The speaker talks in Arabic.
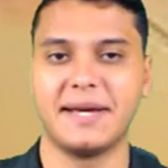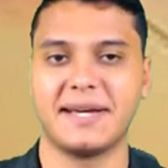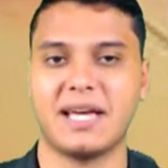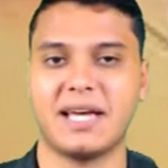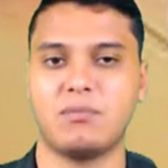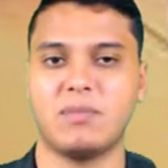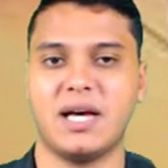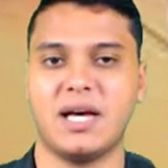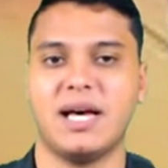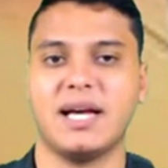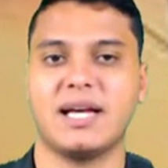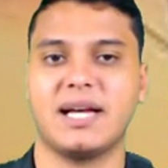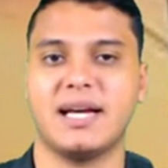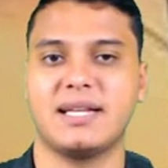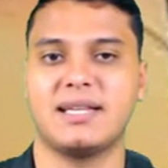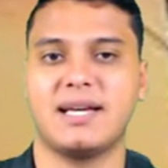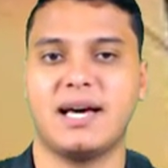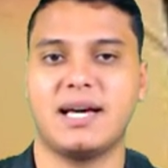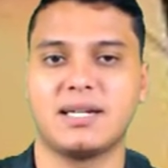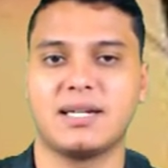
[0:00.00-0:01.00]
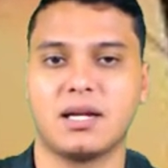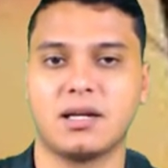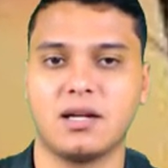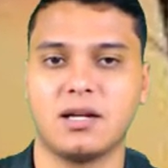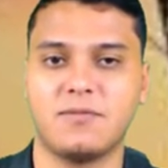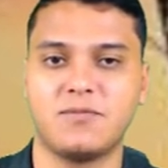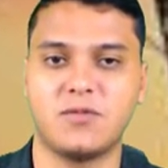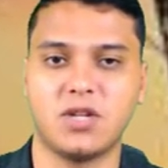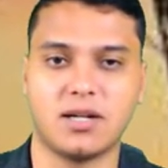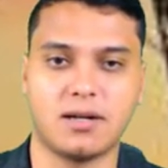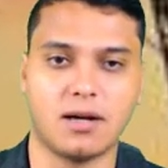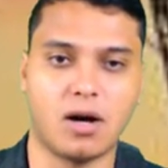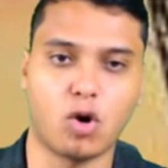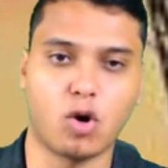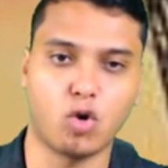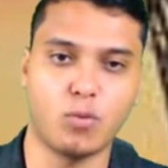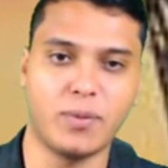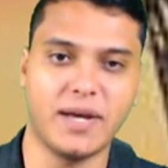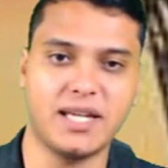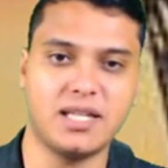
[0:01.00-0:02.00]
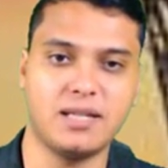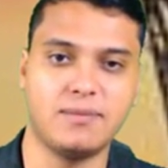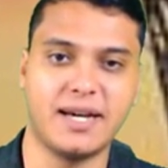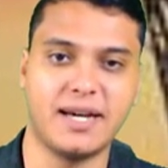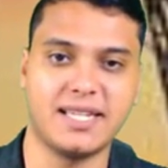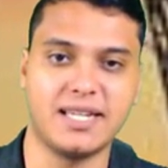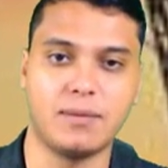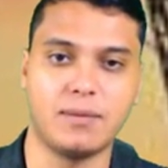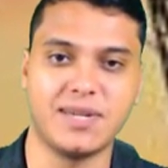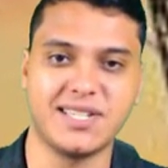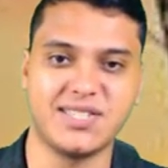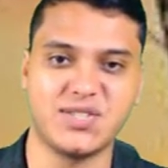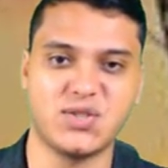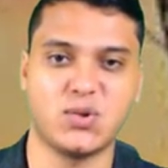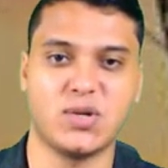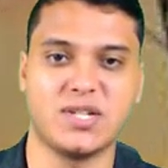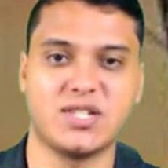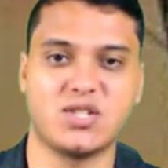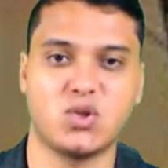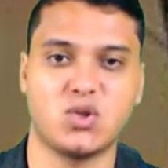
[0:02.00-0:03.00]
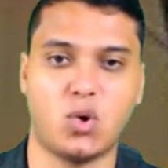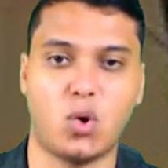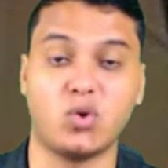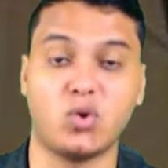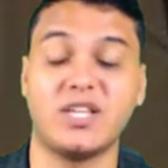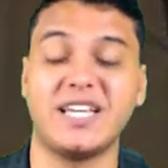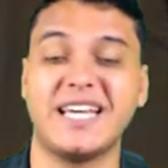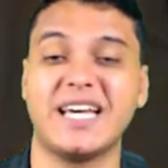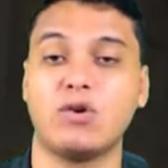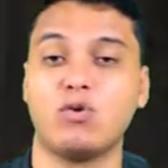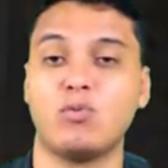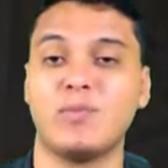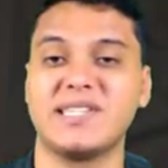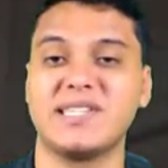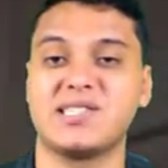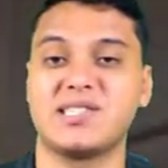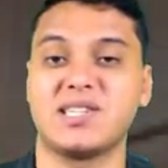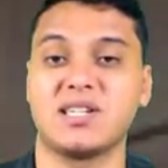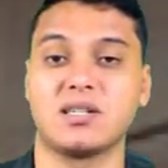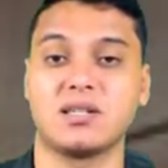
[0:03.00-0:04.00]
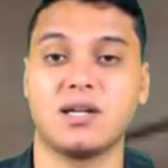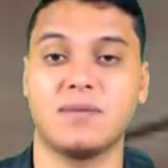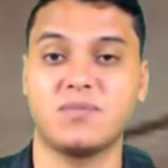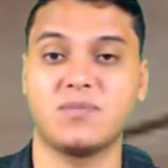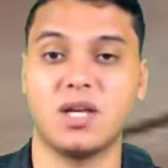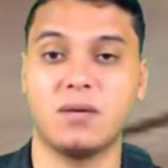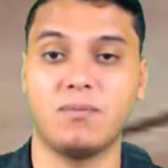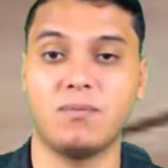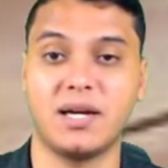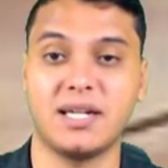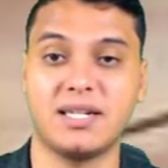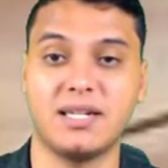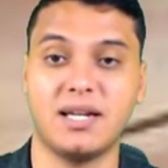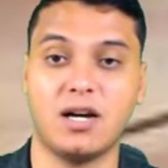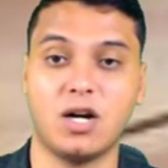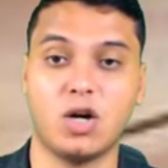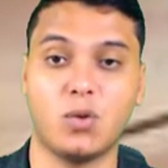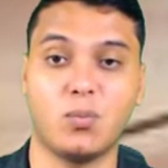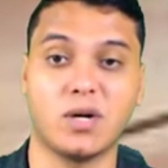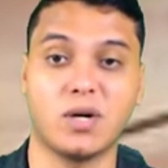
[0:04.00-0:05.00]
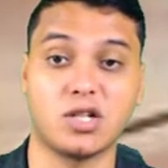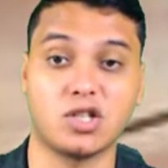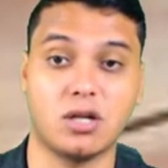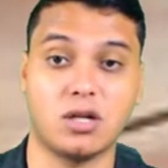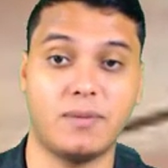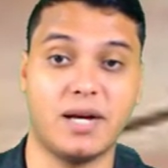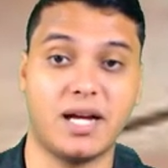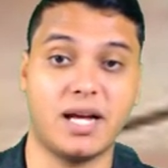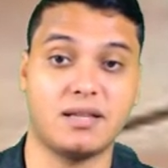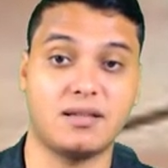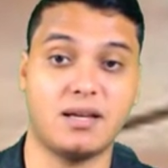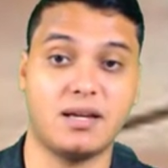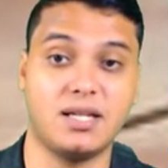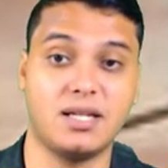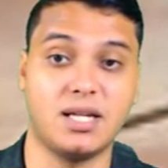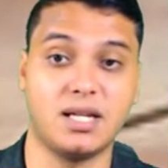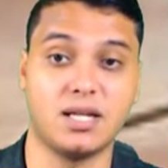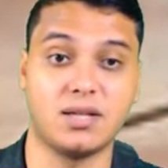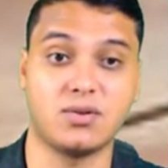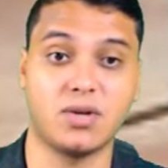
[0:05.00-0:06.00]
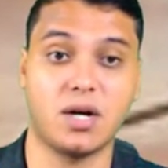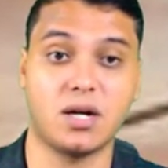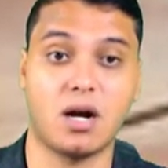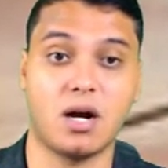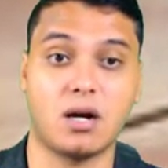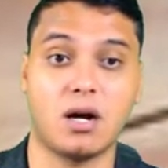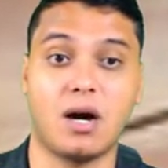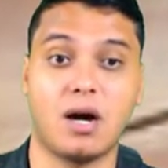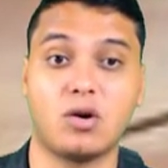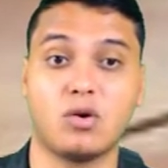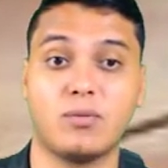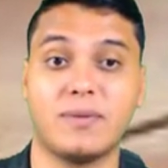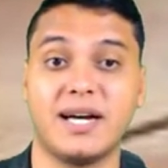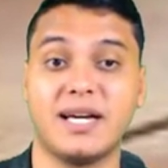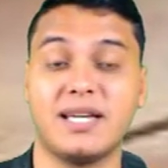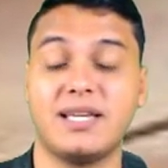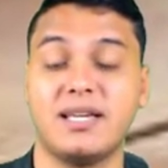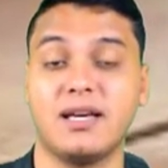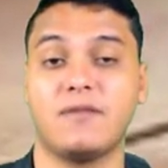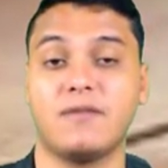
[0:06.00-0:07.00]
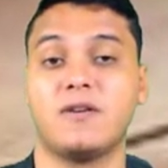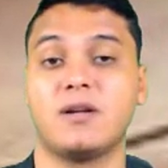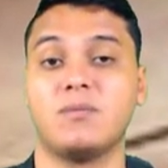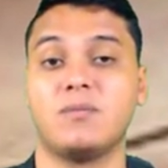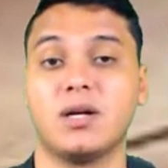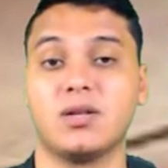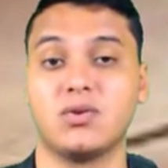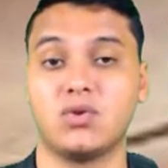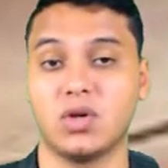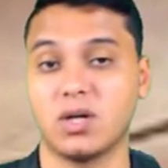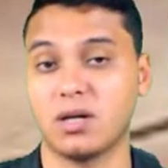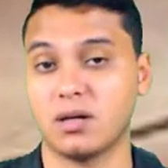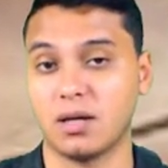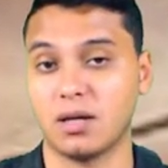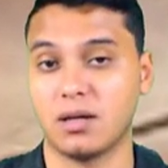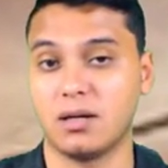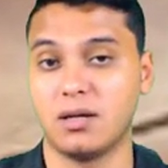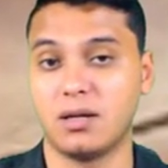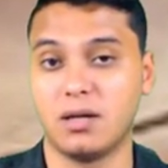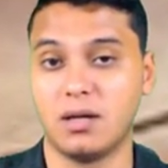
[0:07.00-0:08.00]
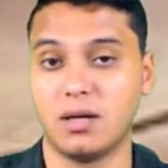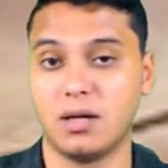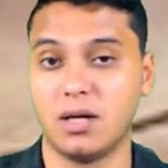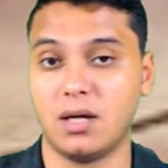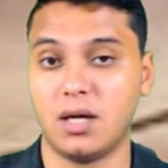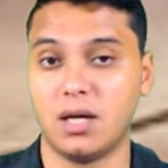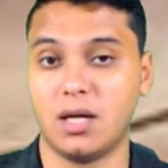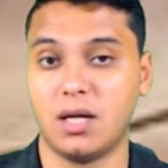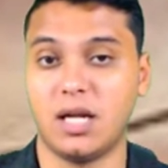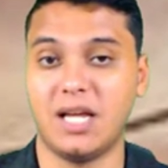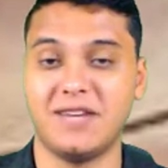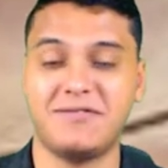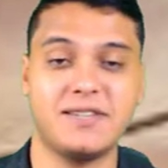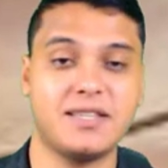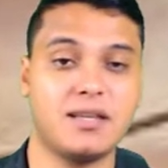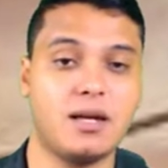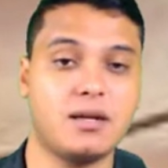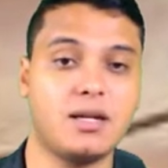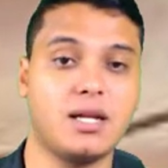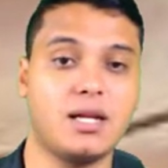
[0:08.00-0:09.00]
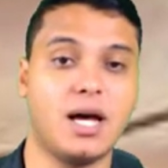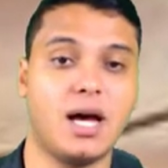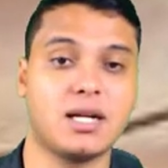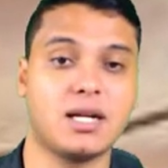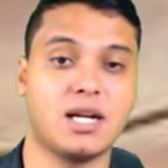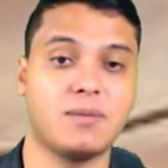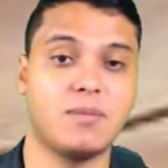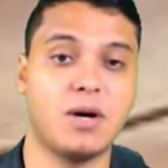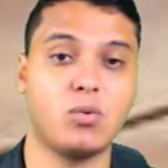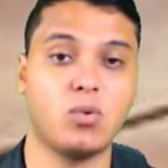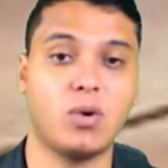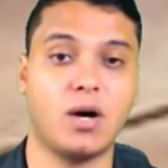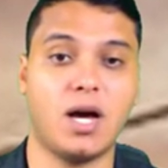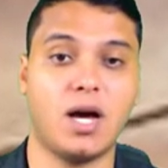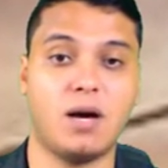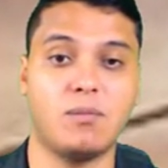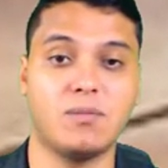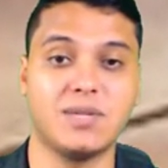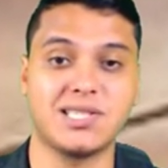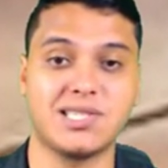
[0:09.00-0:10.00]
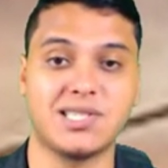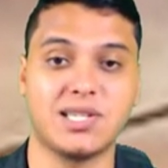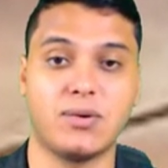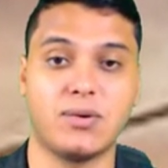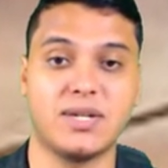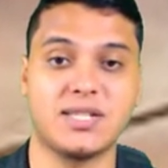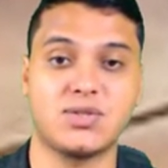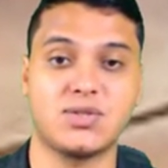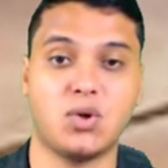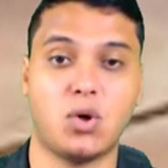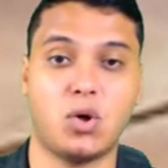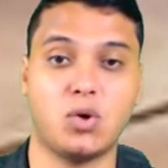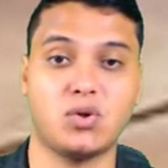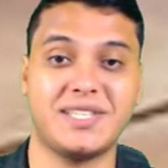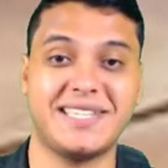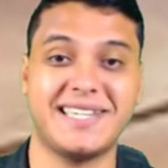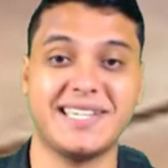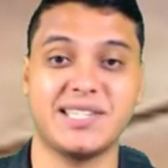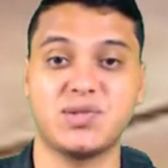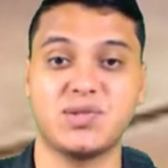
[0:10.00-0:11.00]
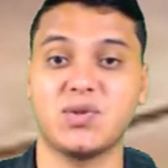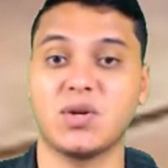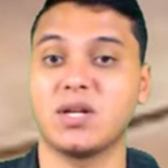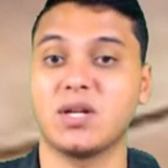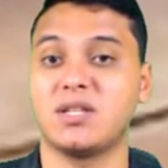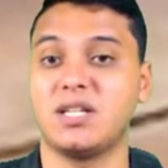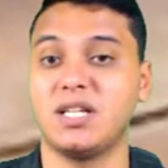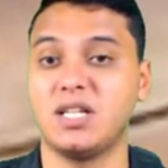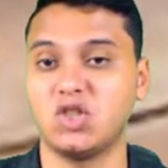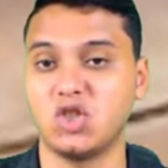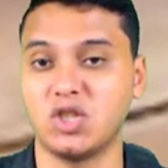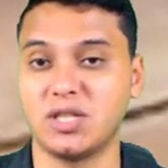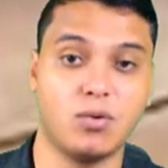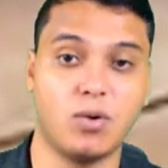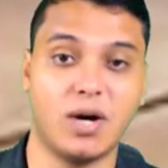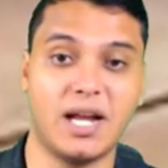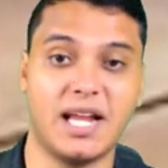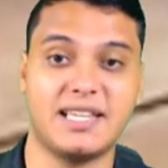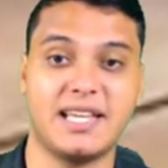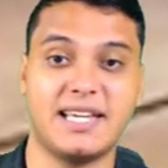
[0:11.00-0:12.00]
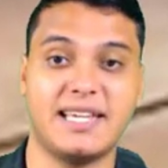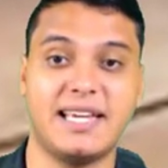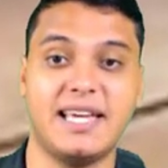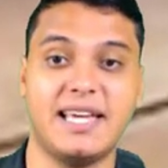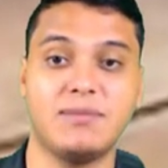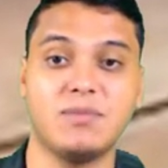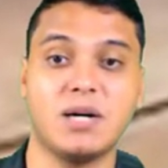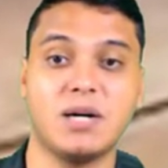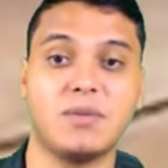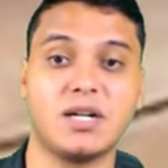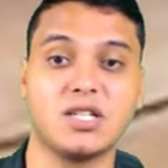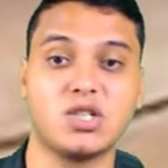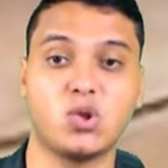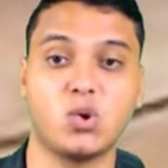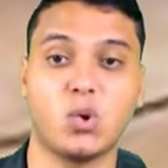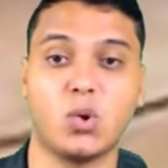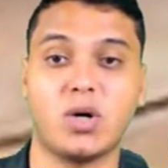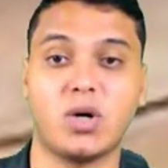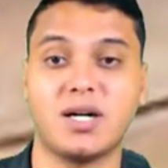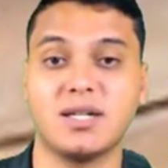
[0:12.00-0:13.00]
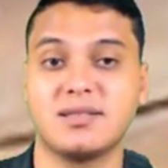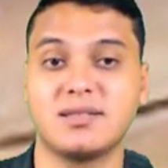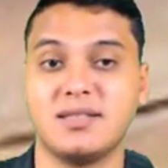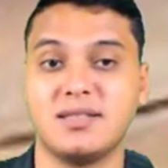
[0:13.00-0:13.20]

كما أكد أن الربط الكهربائي بين مصر والسعودية يمثل ربطا بين أكبر شبكتين للطاقة الكهربائية في المنطقة لافتا إلى أن موقع مصر والسعودية استراتيجي ولديهما مشروعات